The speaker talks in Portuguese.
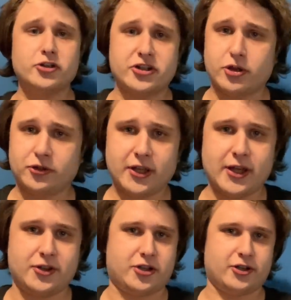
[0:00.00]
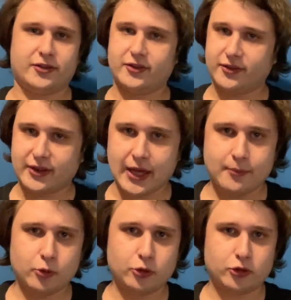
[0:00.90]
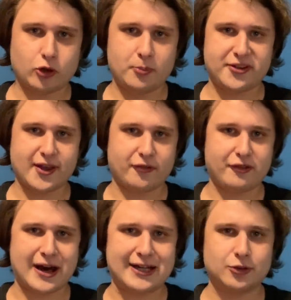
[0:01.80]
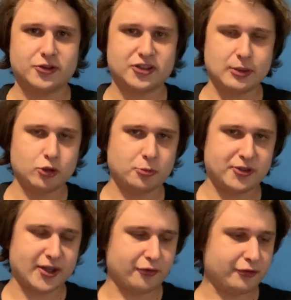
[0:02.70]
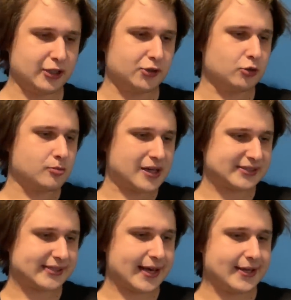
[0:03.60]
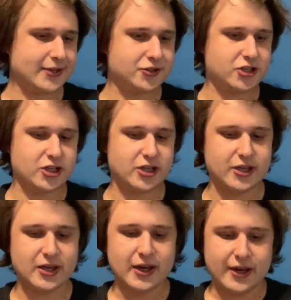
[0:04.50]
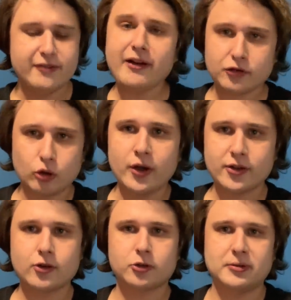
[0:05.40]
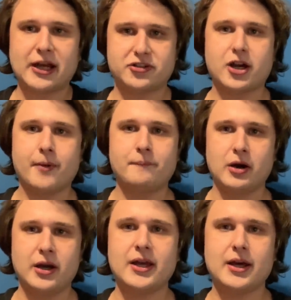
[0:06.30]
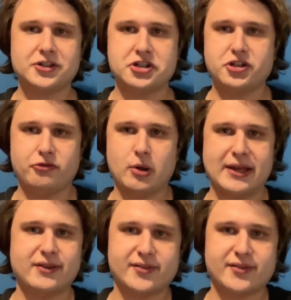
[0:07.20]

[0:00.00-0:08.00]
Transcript: Bom, gente, é o seguinte temos observado, estamos observando uma série de invasões em hospitais de campanha. A gente viu aqui